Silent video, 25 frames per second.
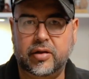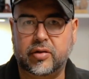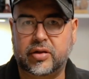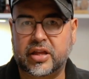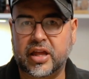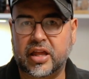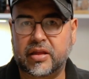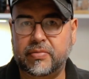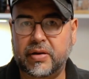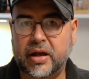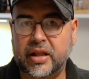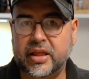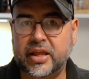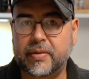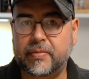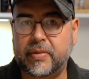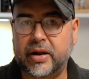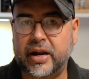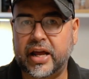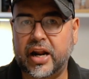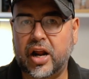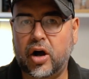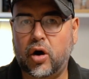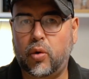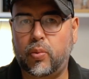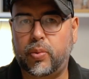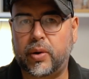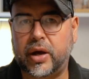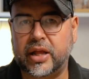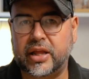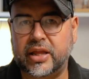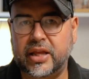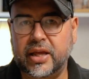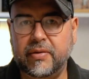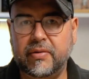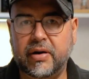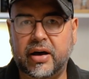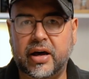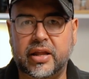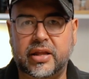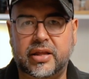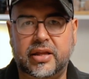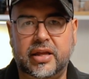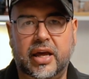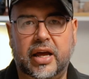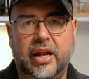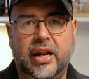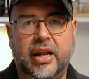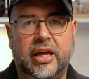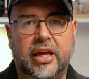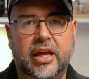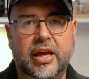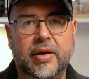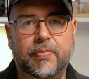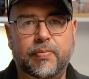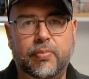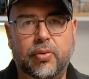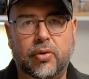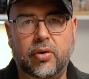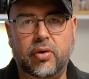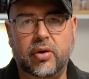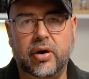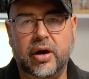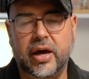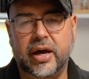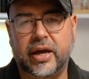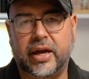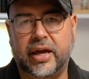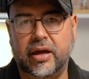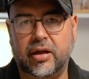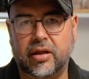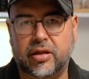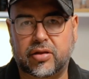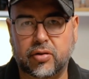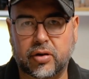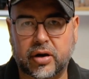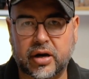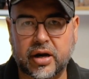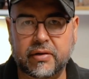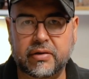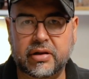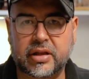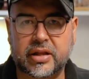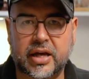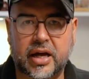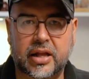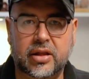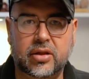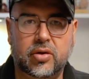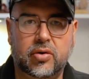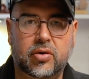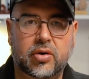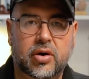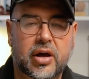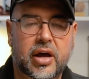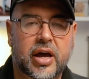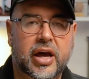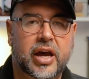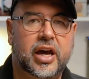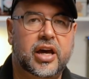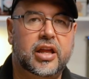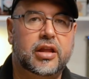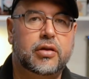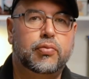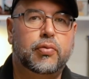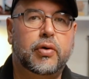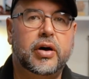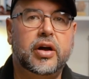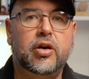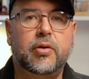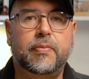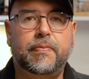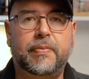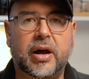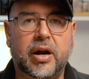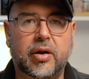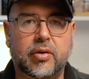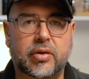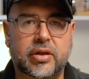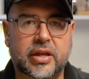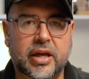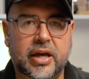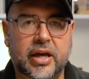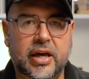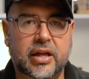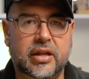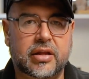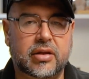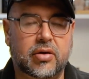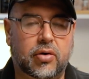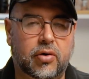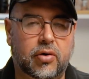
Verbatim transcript: y ustedes vean de manera objetiva si el equipo que estoy revisando es bueno para ustedes